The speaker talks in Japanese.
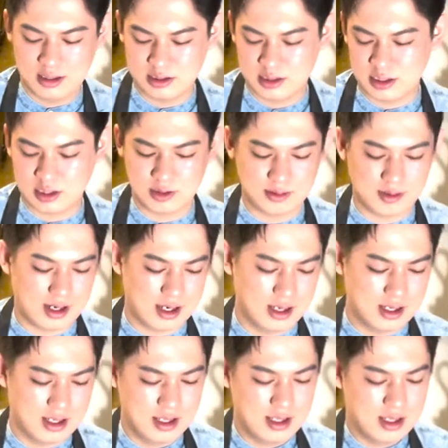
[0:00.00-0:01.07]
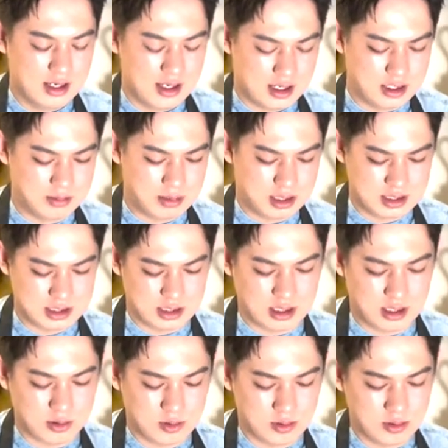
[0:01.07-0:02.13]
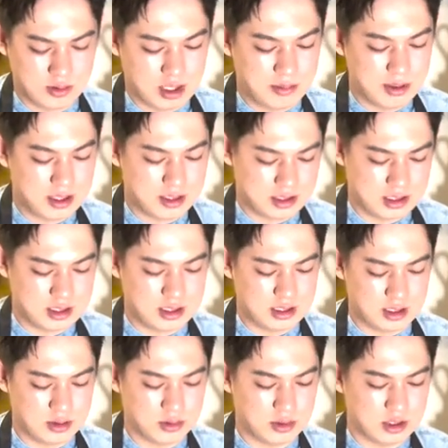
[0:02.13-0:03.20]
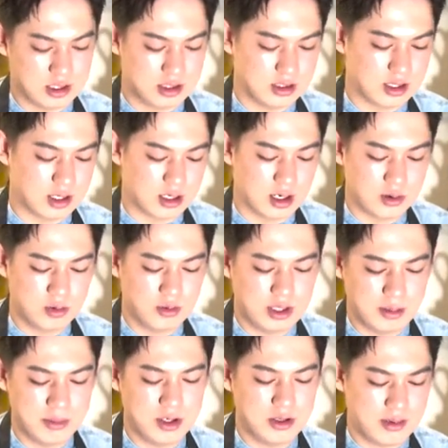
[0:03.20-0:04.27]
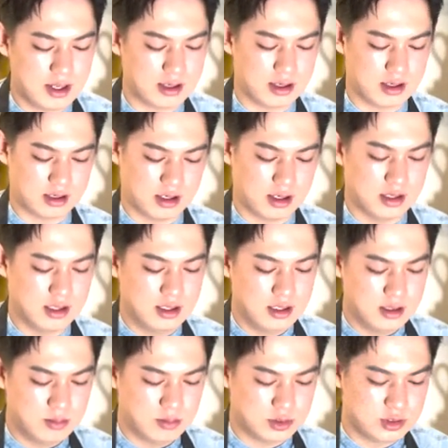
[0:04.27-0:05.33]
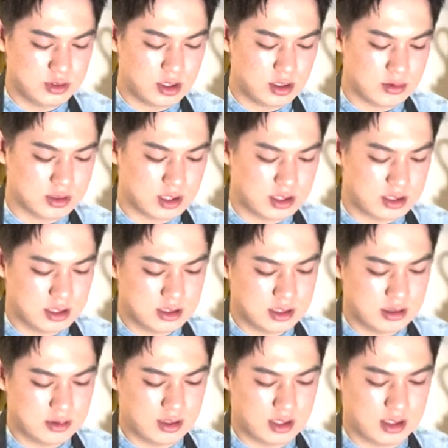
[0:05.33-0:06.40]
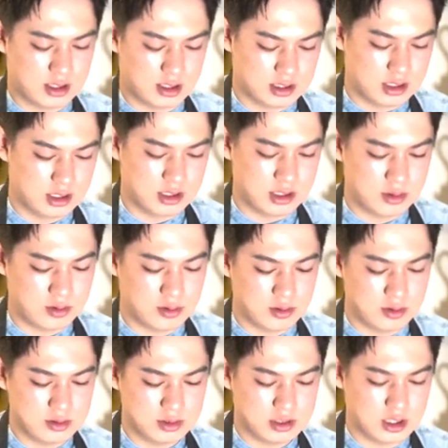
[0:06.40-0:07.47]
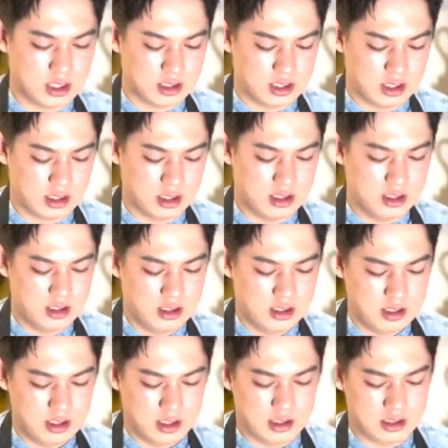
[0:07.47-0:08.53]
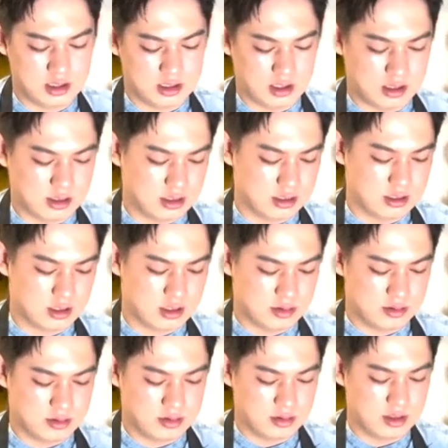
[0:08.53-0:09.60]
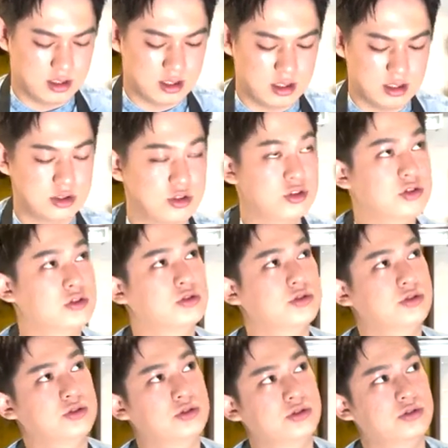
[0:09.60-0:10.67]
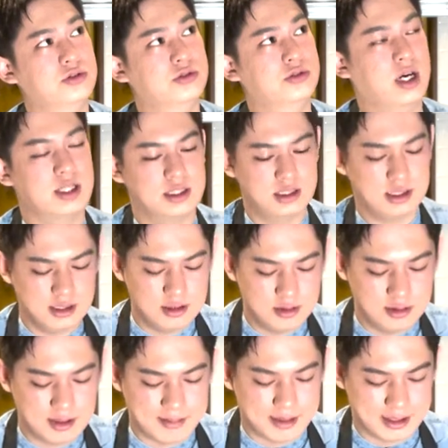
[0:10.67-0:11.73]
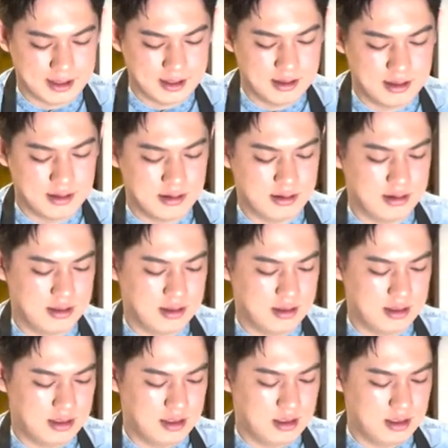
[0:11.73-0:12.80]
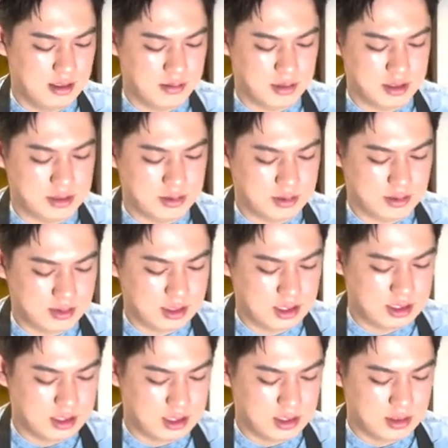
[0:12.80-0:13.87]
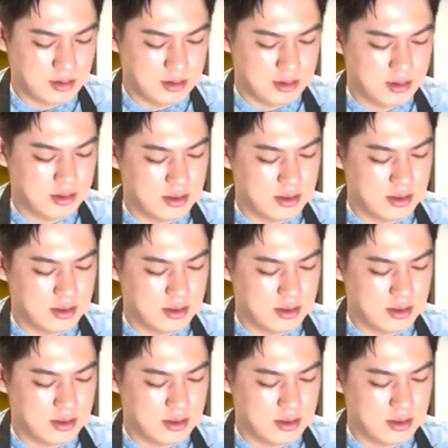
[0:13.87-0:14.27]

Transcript: 実はありまして、学校を辞めた時っていうか、学校を辞める前からか、もう中学校3年生ぐらいから日記をつけていてたんですけど、それから18ぐらいまで、まあその日記を、